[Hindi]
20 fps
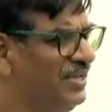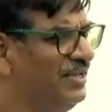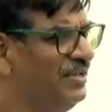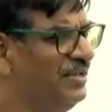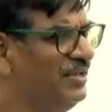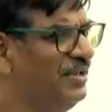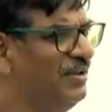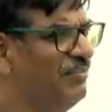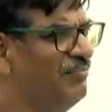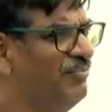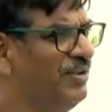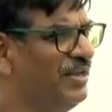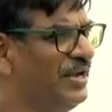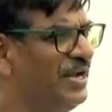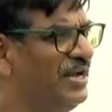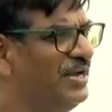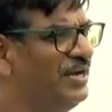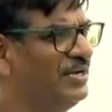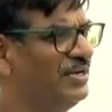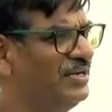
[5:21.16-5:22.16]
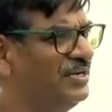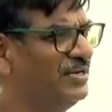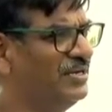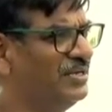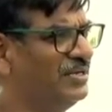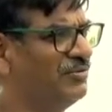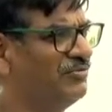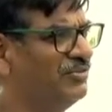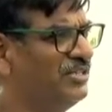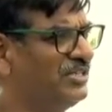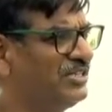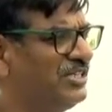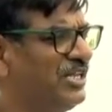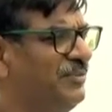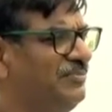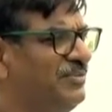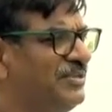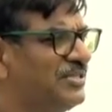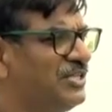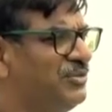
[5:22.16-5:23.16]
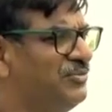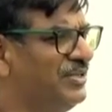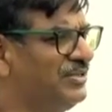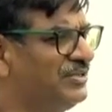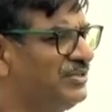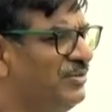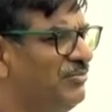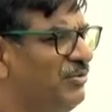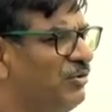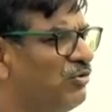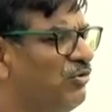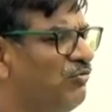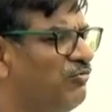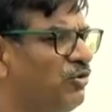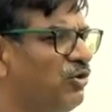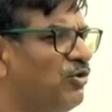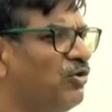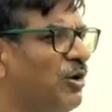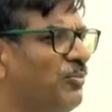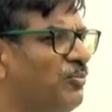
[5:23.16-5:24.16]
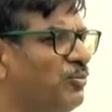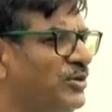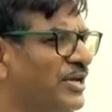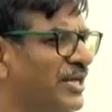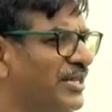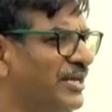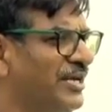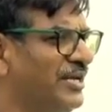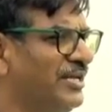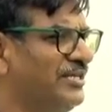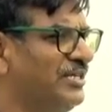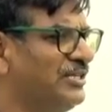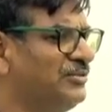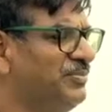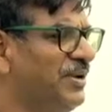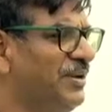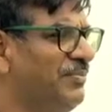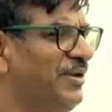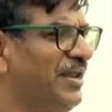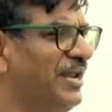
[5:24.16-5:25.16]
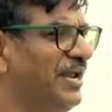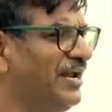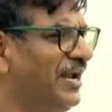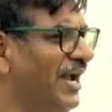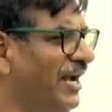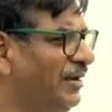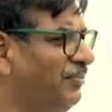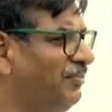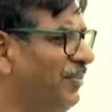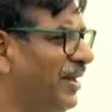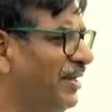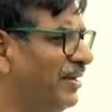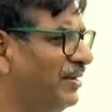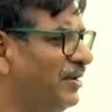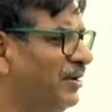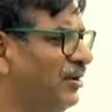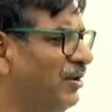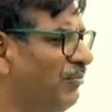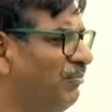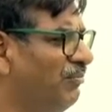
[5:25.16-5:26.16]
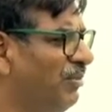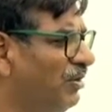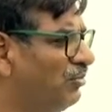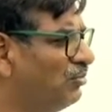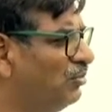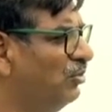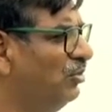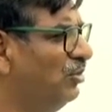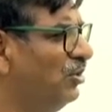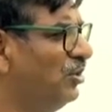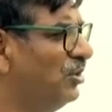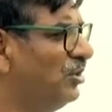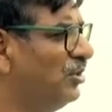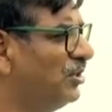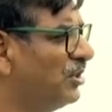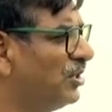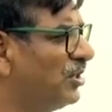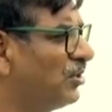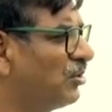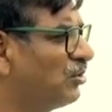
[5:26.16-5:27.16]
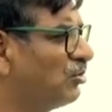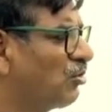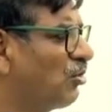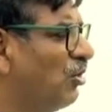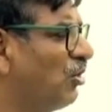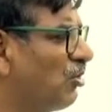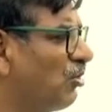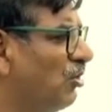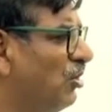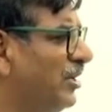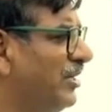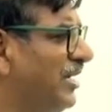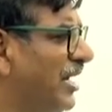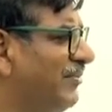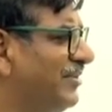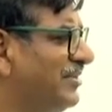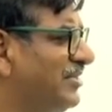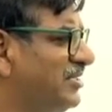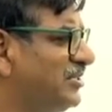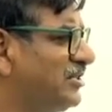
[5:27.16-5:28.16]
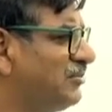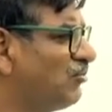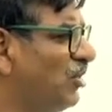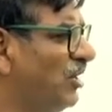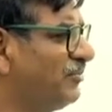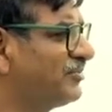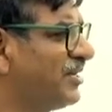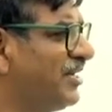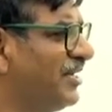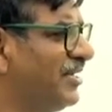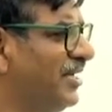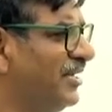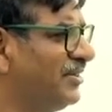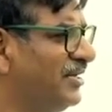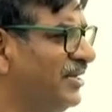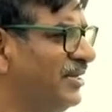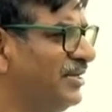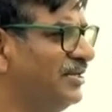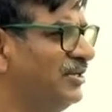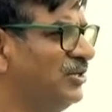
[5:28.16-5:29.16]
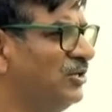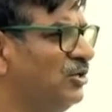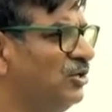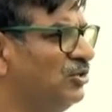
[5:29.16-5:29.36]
में मेरा स्लिप डिस्क की वजह से बिल्कुल फुट ड्रॉप हो गया था जिसमें मेरा राइट पैर बिल्कुल नर्वस सिस्टम क्लस कर गया था